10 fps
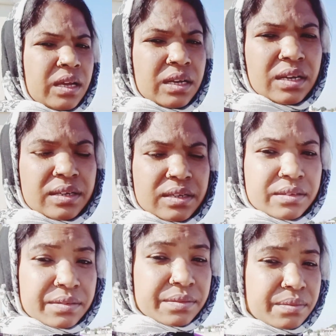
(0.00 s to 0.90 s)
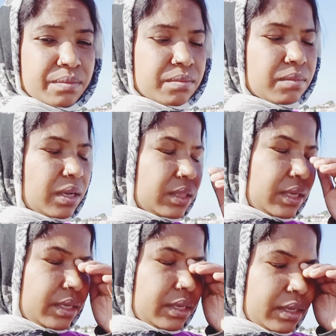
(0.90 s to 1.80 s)
लेकिन बात
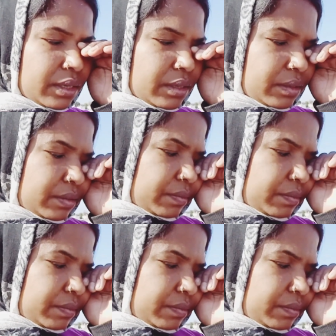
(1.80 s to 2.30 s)
यही है कि